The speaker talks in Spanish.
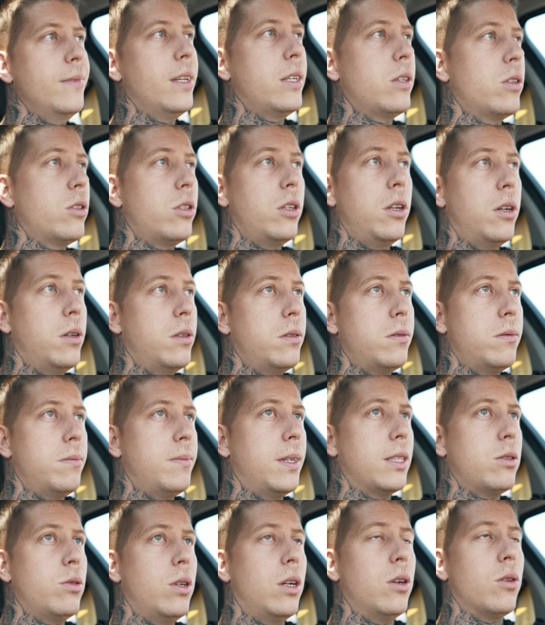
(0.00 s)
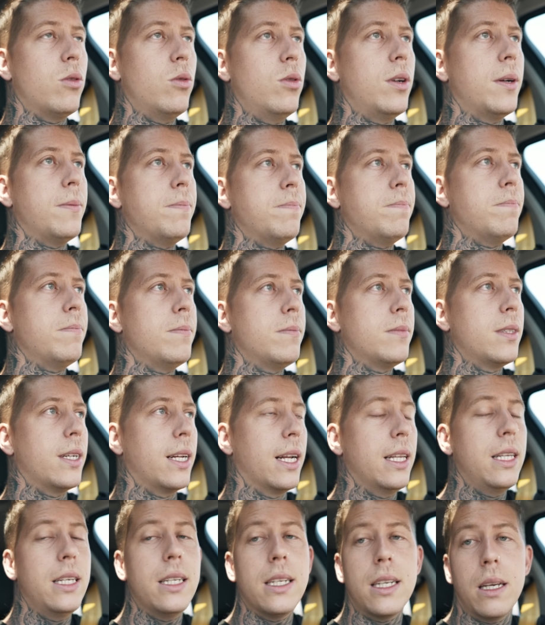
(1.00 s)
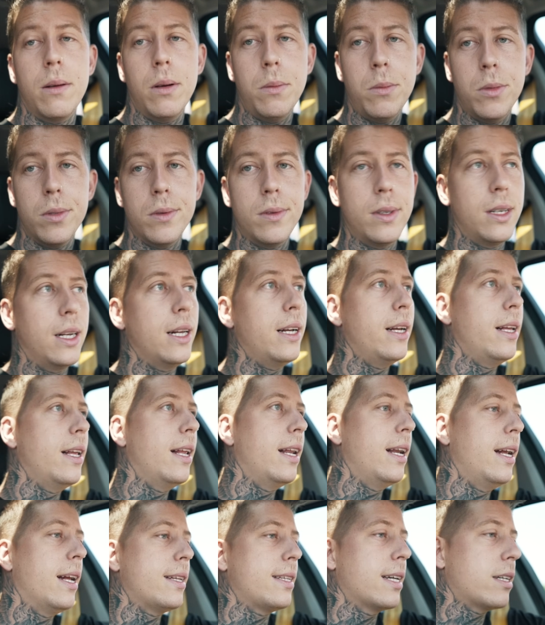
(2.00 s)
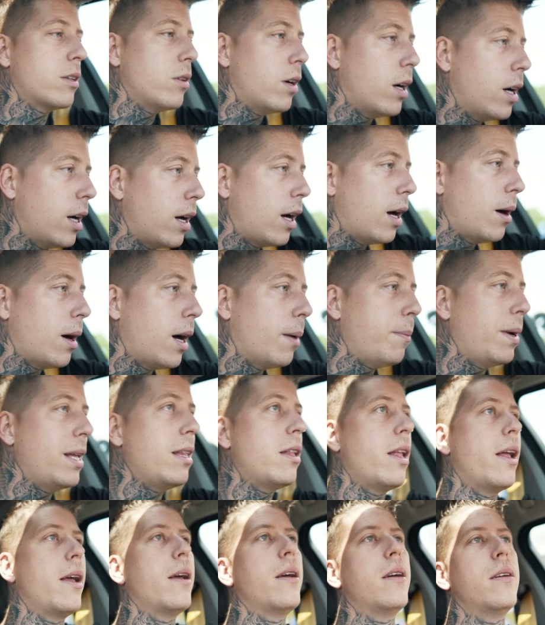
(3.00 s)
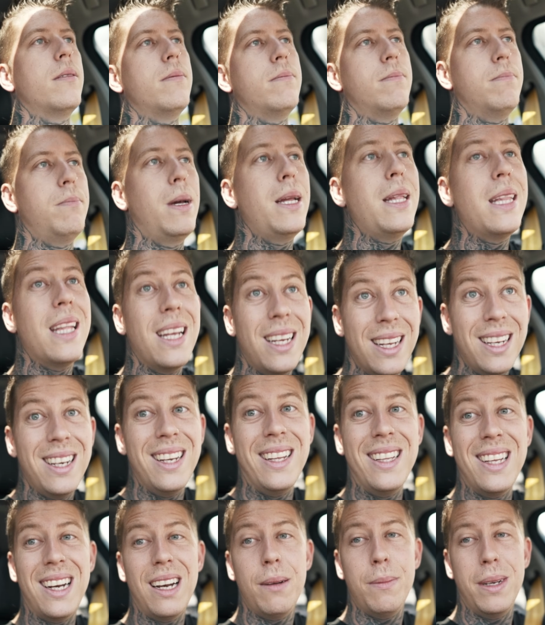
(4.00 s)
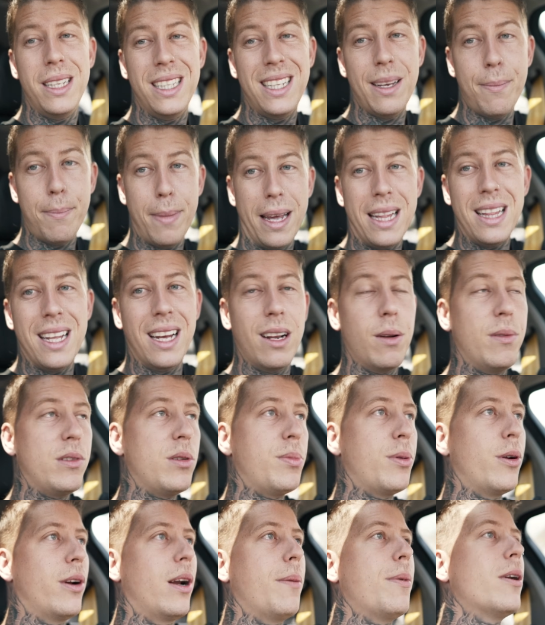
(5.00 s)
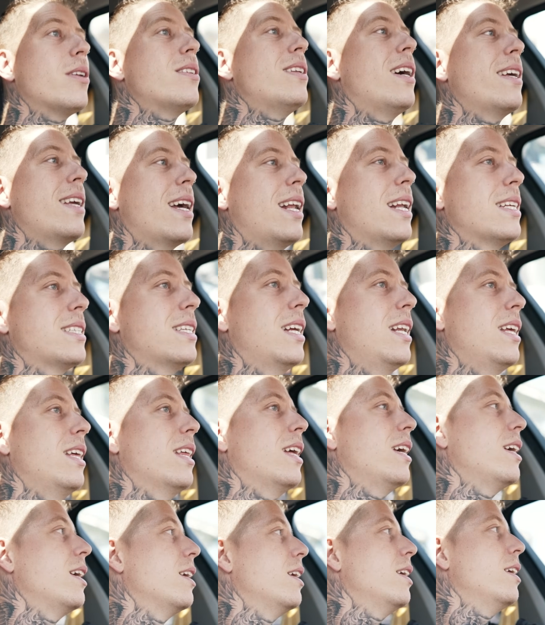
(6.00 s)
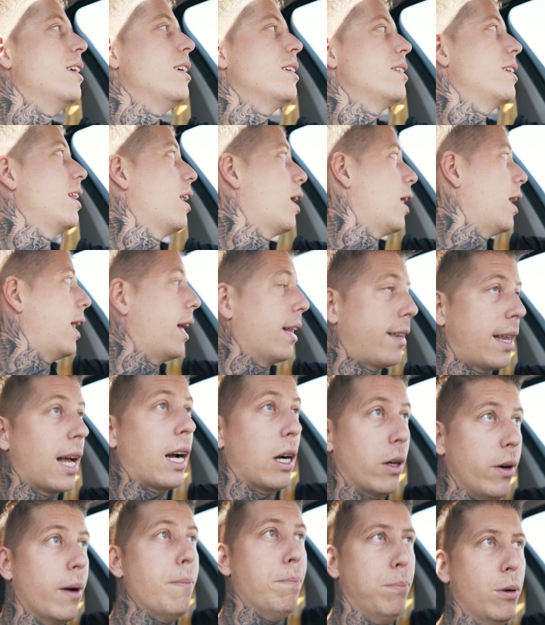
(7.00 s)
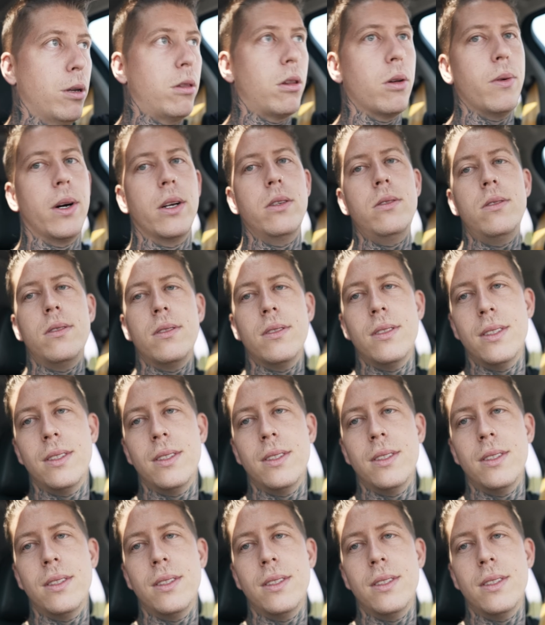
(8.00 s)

Porque si no, va a ser una locura. En el atasco a, 20, 20, literalmente, 20 km por hora. Pero está ya la salida ahí. Si la, atasco es Puerto Manú,